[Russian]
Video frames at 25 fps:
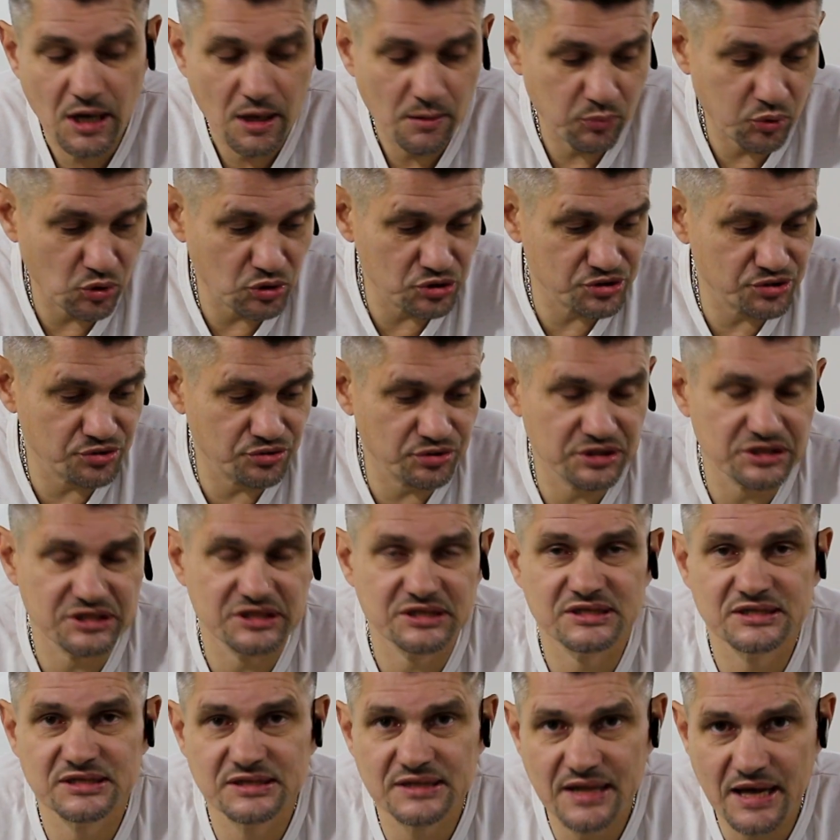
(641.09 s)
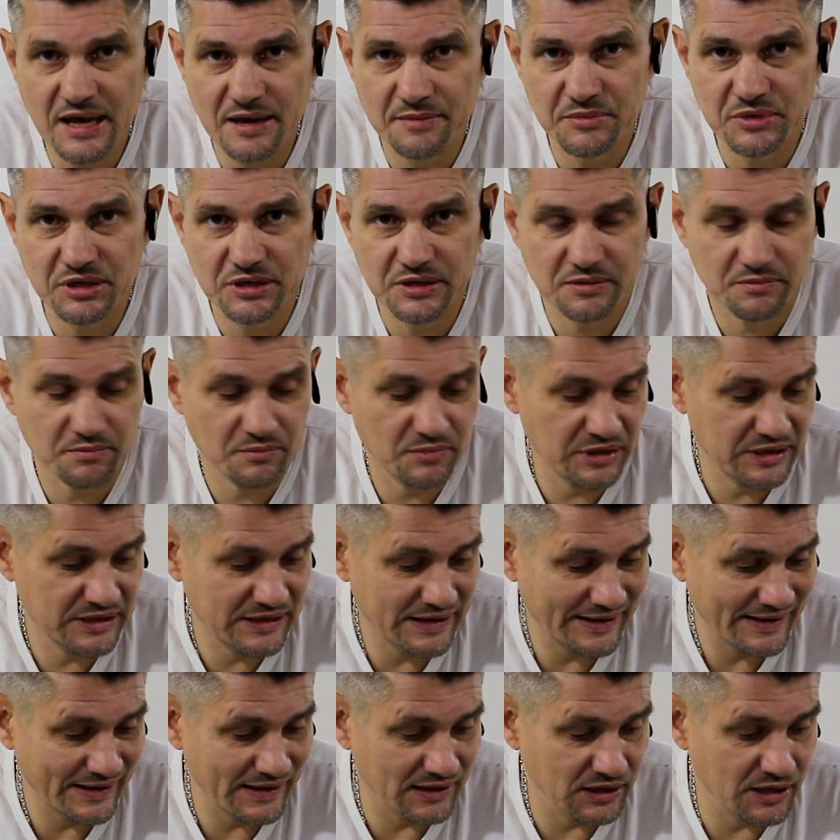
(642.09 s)
Пользуйтесь с нами
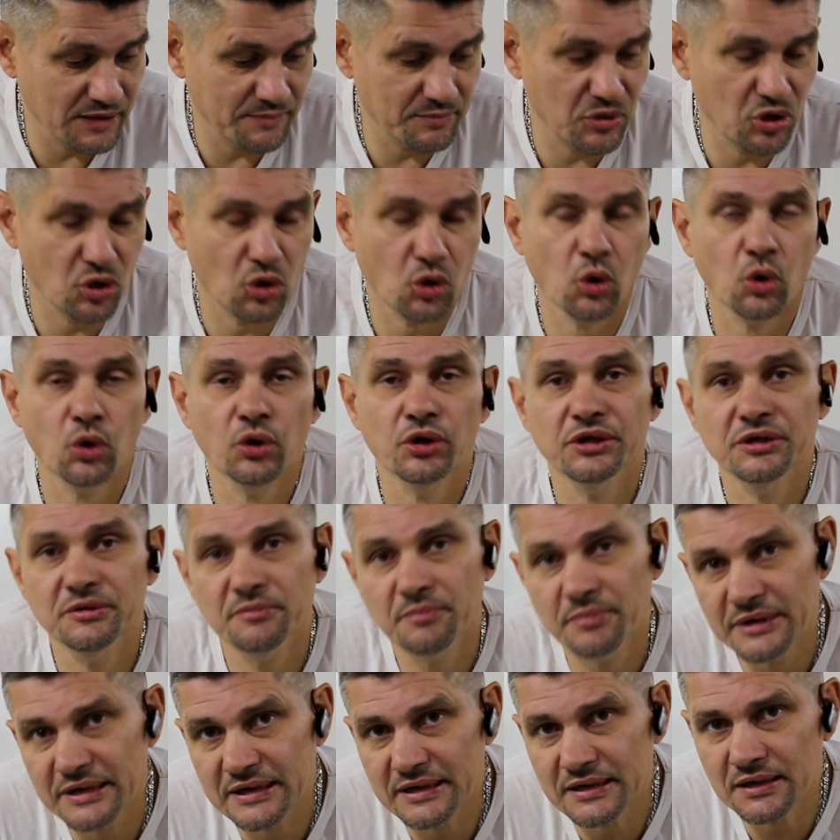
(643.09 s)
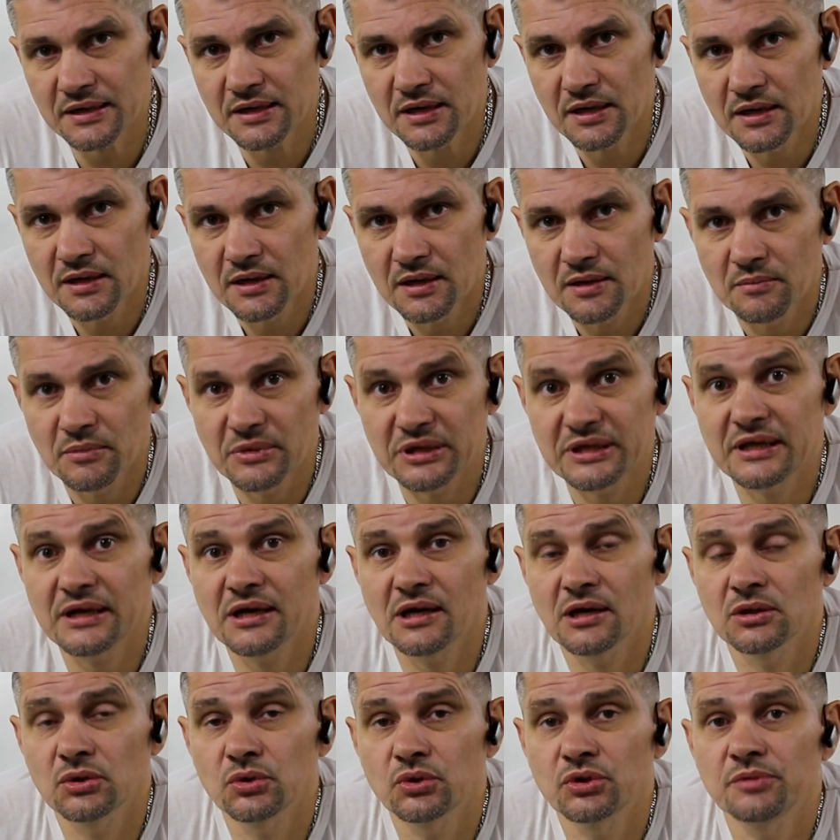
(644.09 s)
материалами ОНБ,
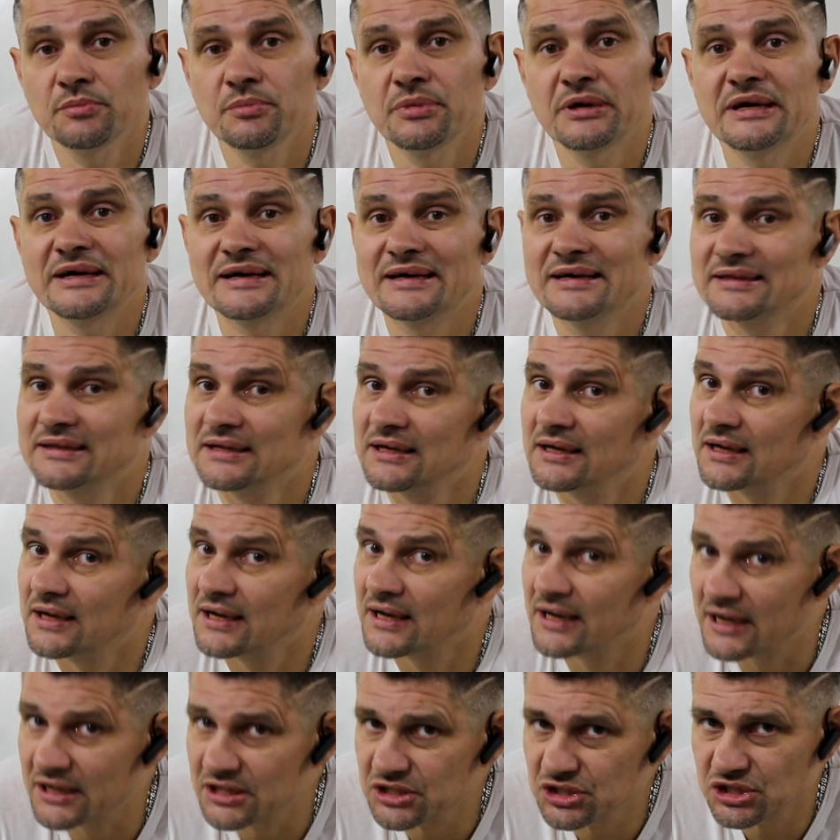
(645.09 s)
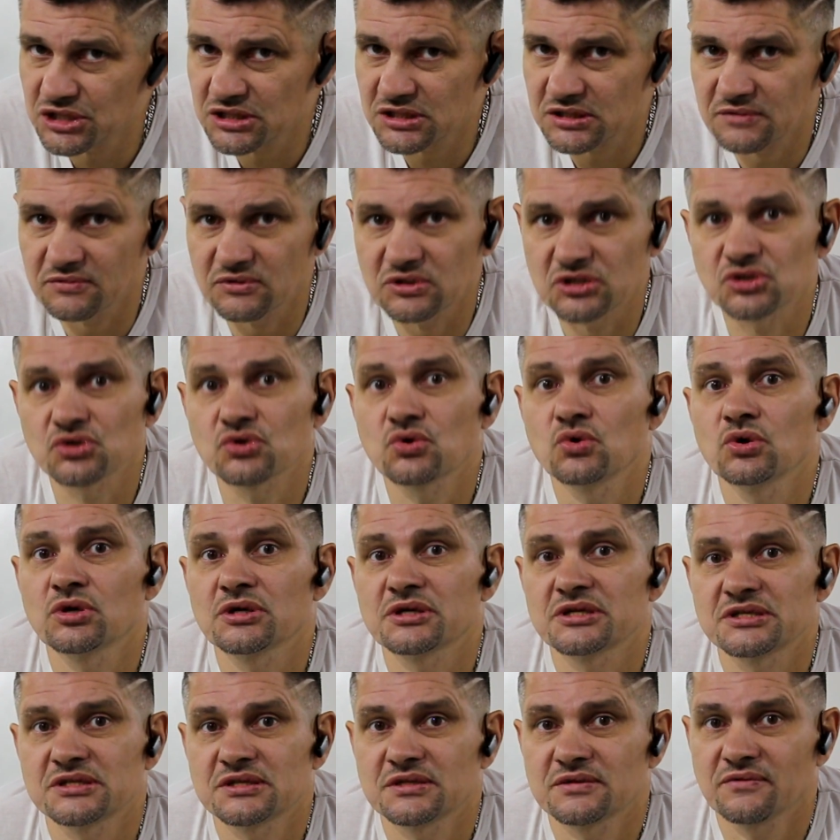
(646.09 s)
Материал УНБ – это качество,
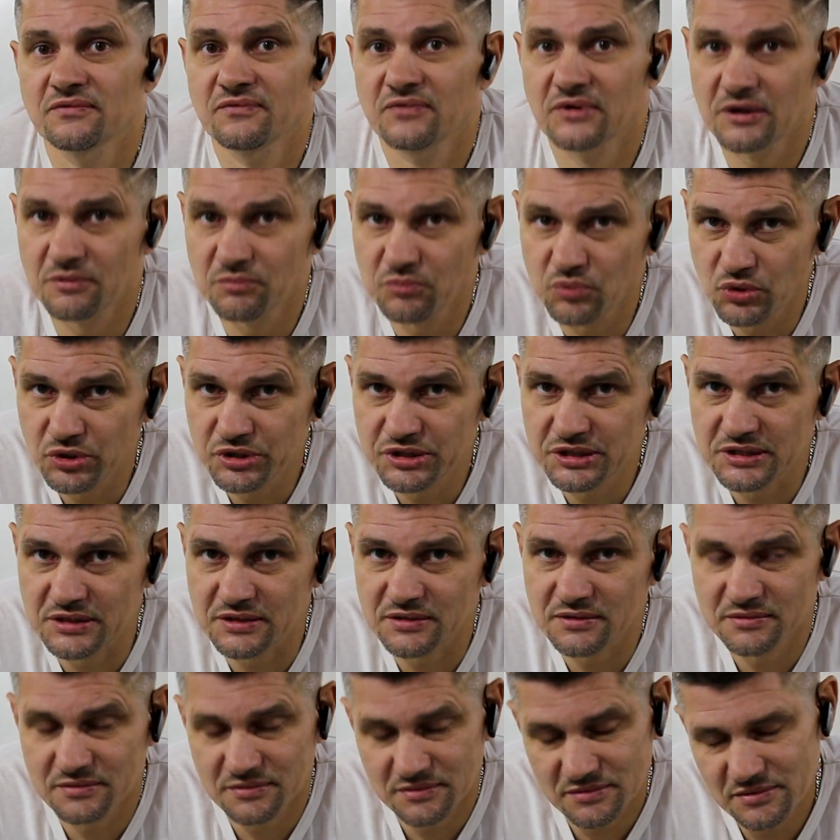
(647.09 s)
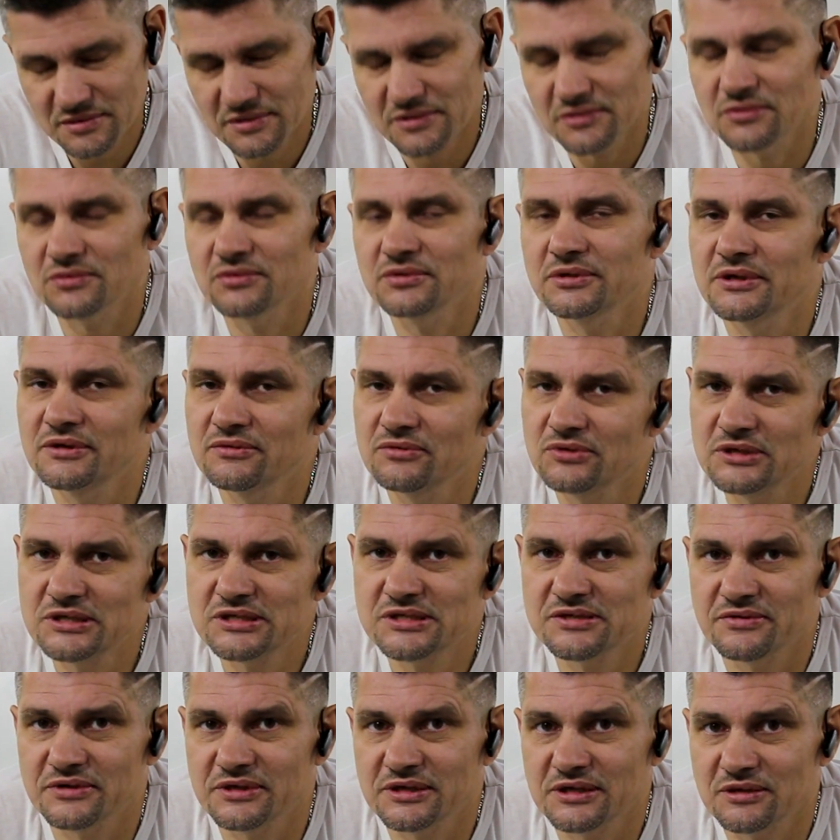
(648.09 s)
скорость в работе, ну и
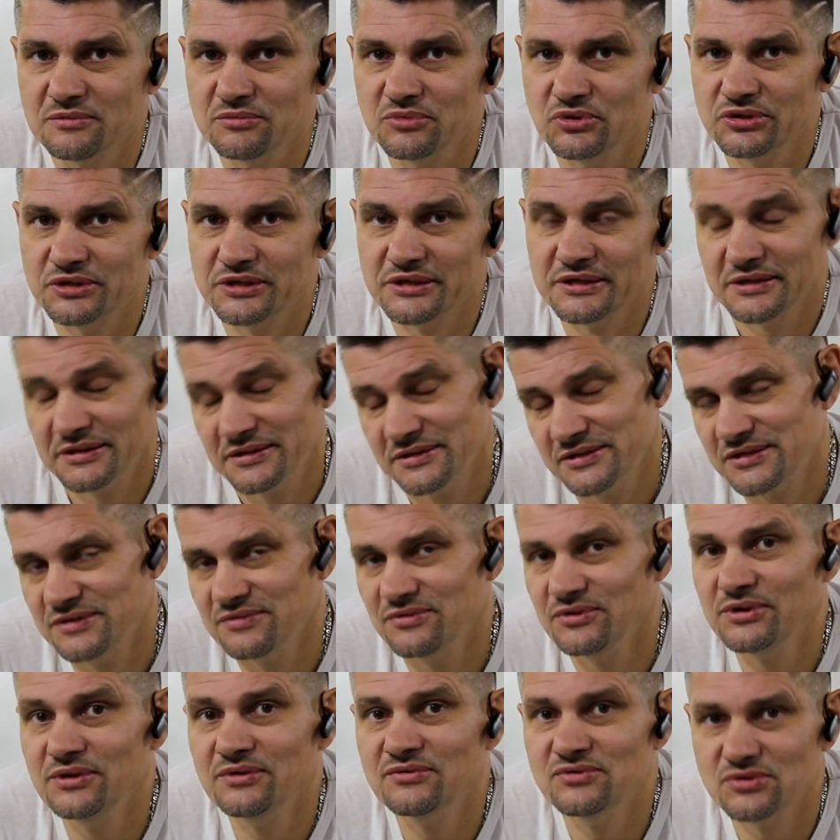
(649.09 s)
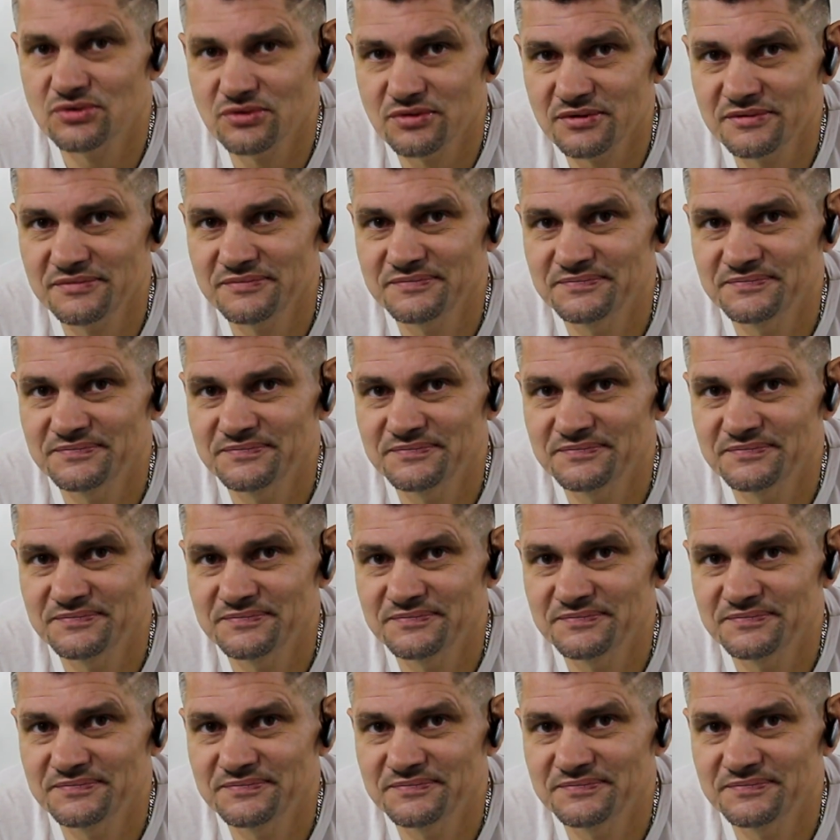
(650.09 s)
удовольствие от работы. А на сегодня все.